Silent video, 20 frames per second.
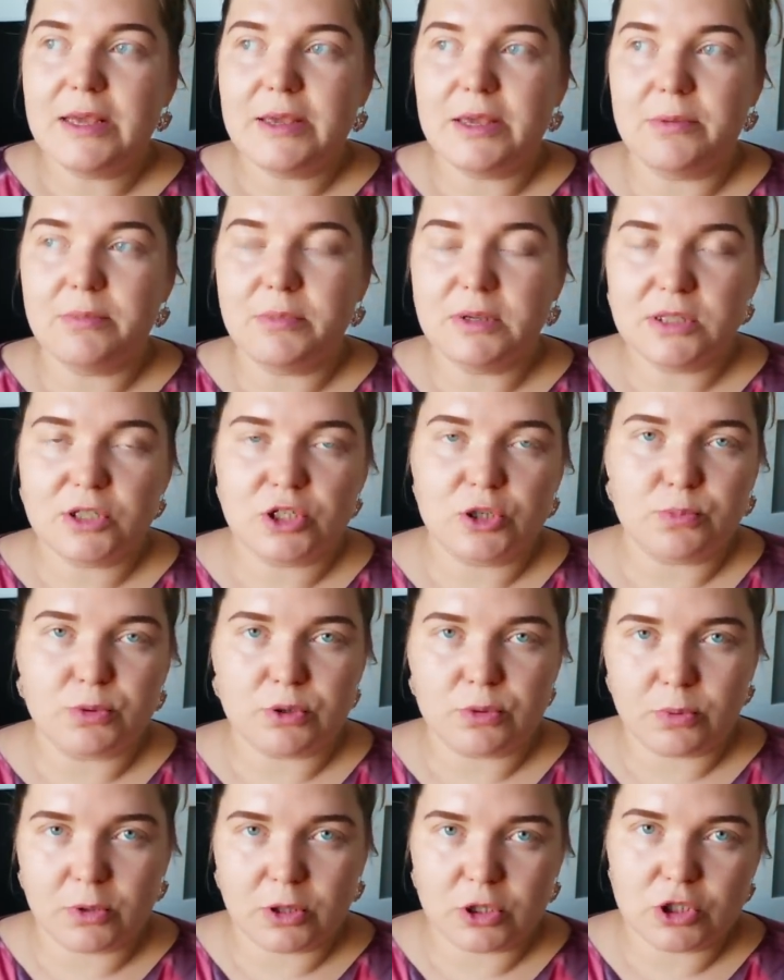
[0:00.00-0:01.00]
и мы даже
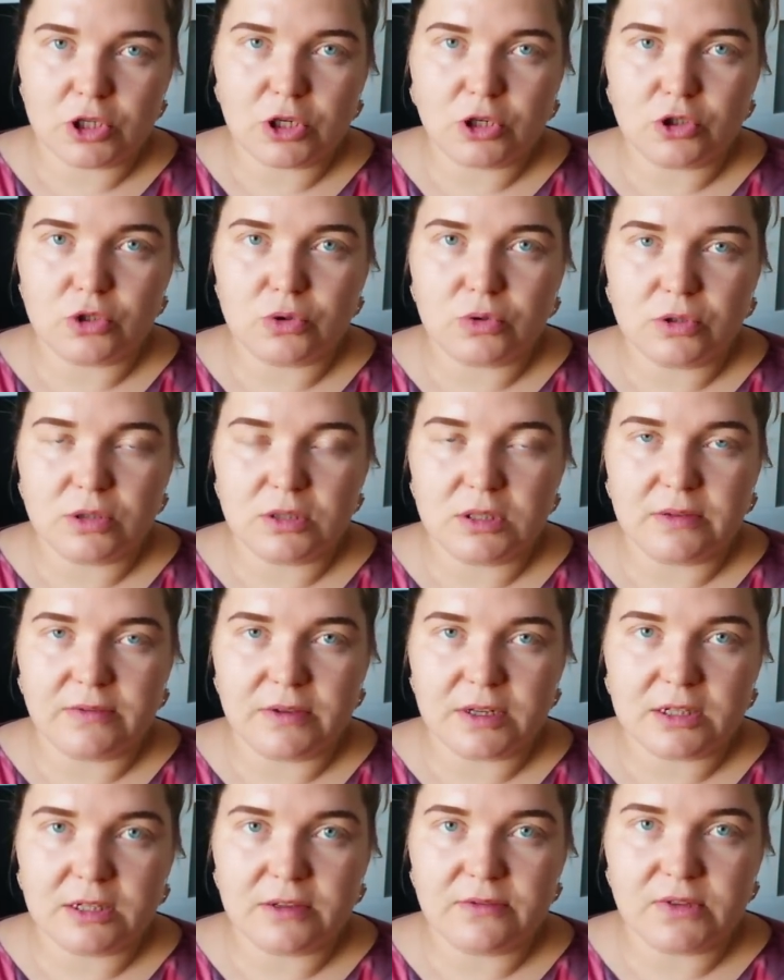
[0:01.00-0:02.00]
предположили, что это,
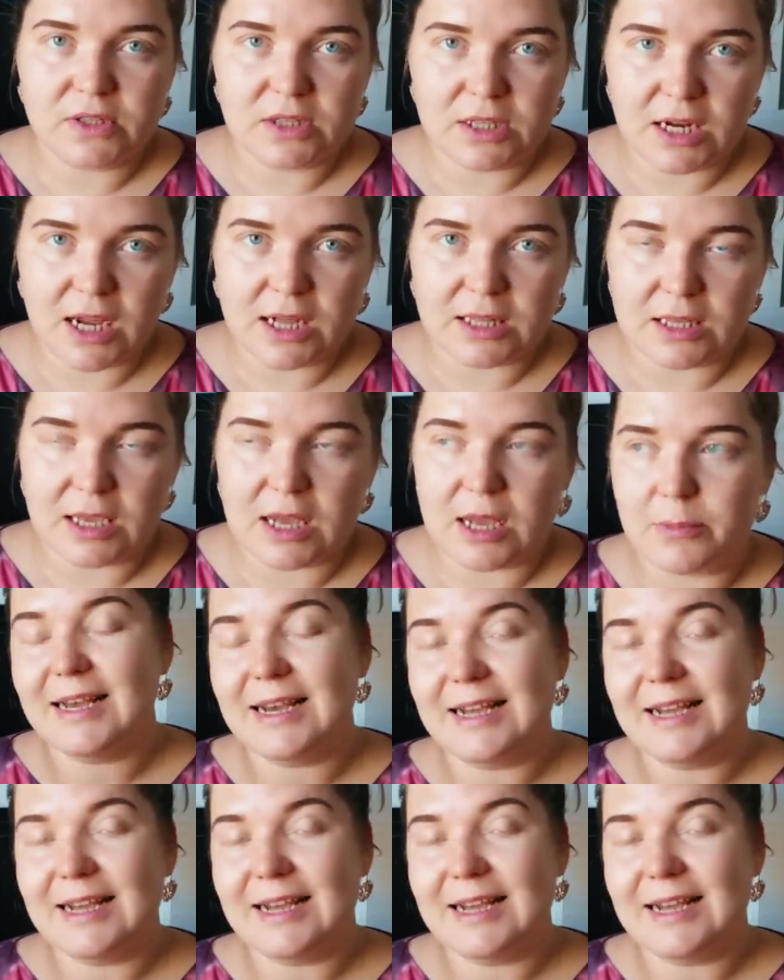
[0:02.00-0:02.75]
наверное, ветрянка.